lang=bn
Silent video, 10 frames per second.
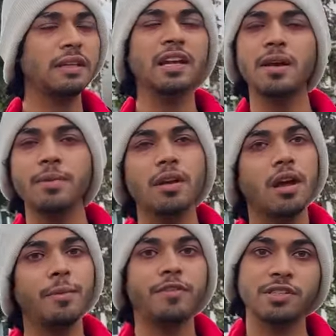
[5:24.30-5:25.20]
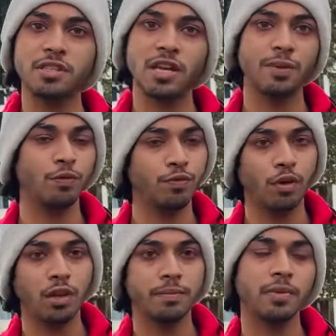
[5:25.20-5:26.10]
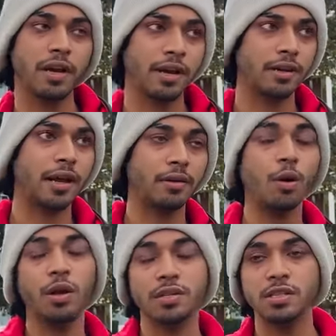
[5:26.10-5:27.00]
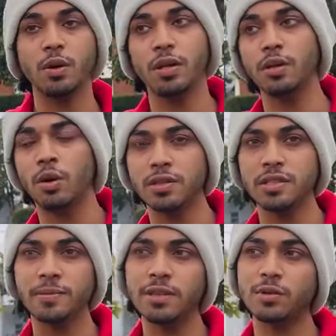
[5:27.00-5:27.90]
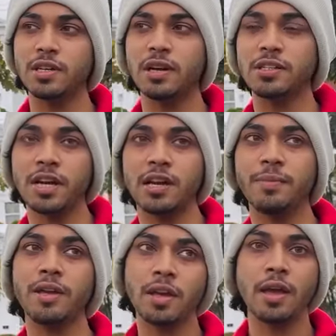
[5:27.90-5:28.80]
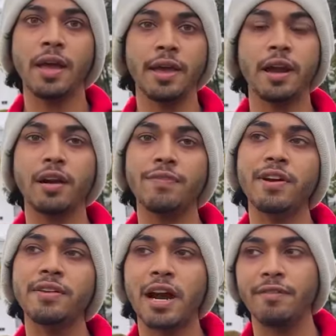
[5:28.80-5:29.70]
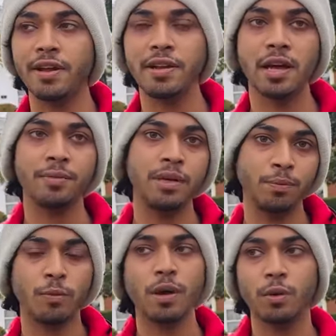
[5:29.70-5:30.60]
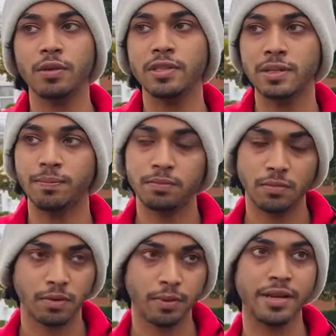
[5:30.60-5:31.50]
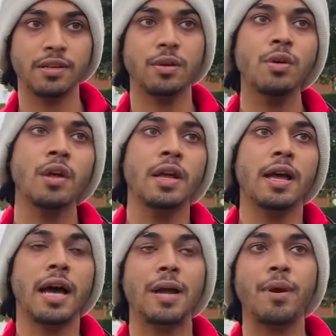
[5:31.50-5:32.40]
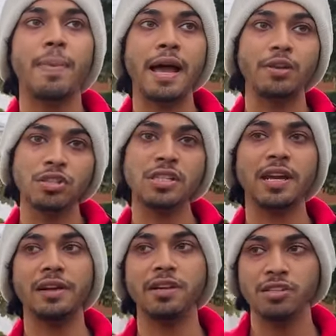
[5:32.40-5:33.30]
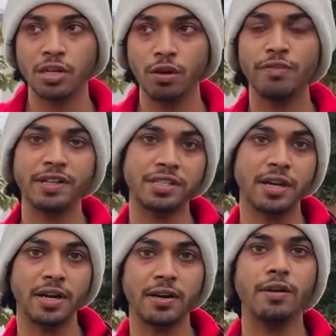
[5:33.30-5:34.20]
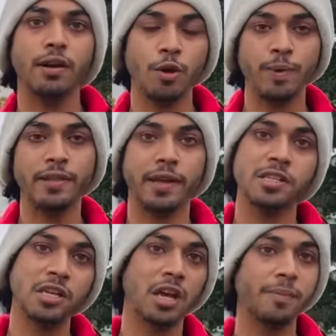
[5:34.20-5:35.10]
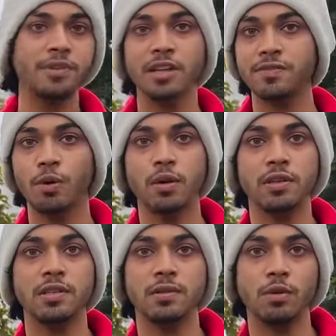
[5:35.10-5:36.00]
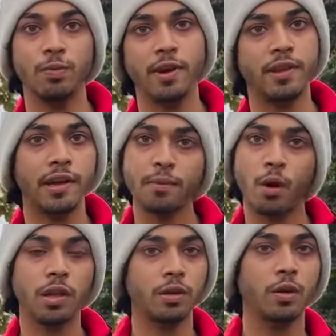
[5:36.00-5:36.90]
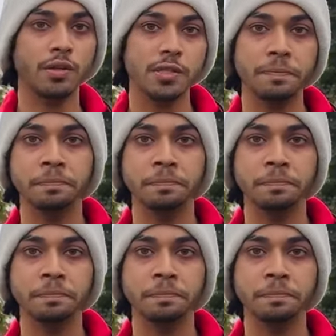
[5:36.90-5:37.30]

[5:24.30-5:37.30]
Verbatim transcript: দেন আমি আমার ভার্সিটি থেকে মুভ করলাম এখানে একটা কলেজ আছে হল্যান্ড কলেজ নামে তো সেখানে সেখানে আমি এয়ারক্রাফট অ্যান্ড টারবাইন নিয়ে ডিপ্লোমা করতেছি রাইট নাও আর আমার বায়োলজি যে ক্রেডিট ছিল ফার্স্ট ইয়ারের ইউপিআই থেকে সেটাকে আমি ট্রান্সফার করে নিয়েছি ইউপিআই থেকে হল্যান্ড কলেজে